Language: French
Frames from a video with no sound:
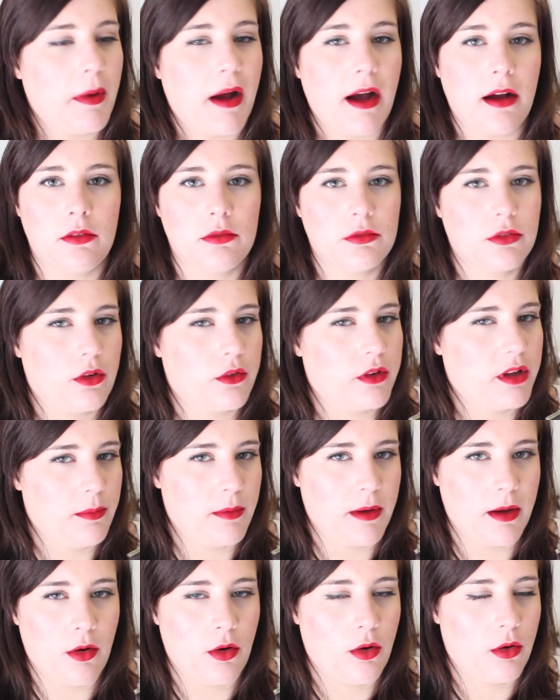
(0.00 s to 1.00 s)
Par contre
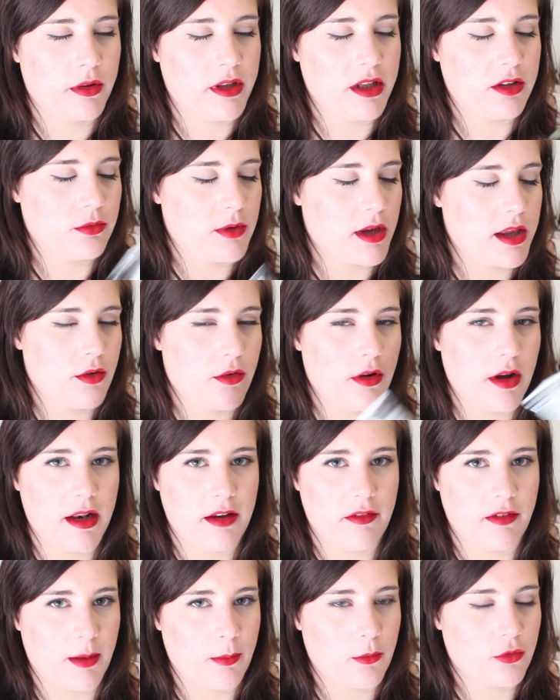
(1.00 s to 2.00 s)
en, nettoyant elle
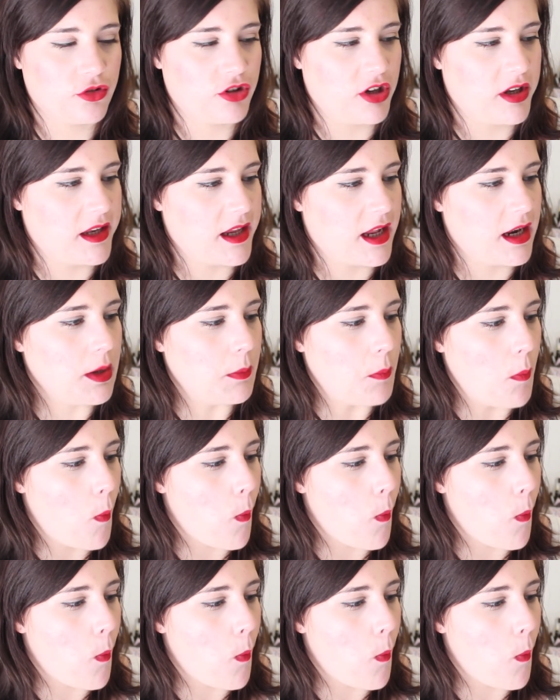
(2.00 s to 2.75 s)
est vraiment géniale.